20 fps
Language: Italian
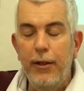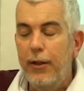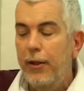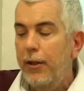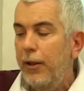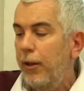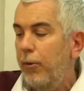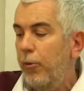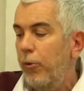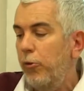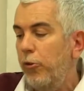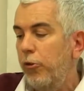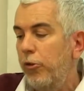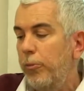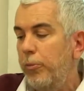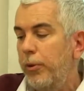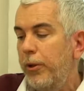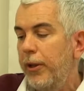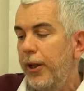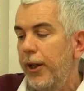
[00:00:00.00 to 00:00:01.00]
e questo ci ha
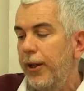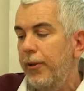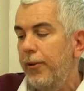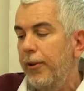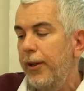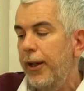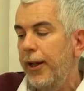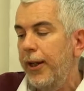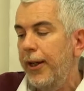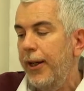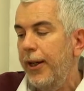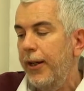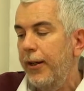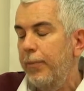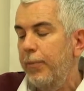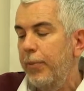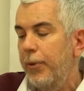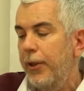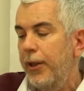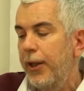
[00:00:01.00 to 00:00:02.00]
portato anche a creare
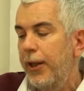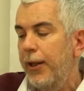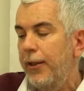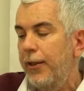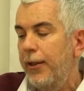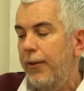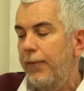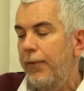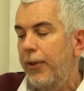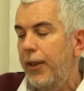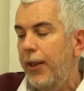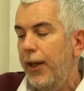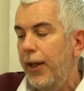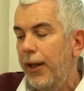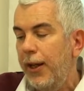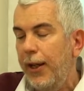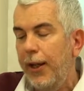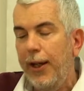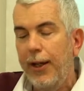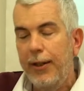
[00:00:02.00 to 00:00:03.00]
poi delle attività
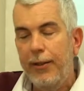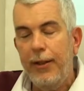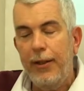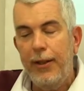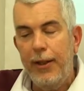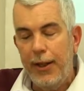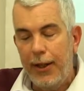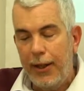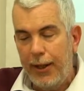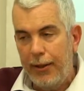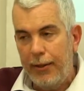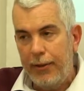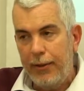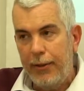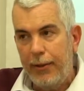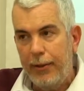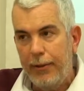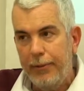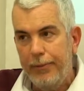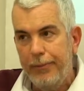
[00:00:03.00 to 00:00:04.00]
legate ai dialetti.
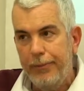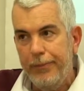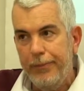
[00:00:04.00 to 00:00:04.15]
No?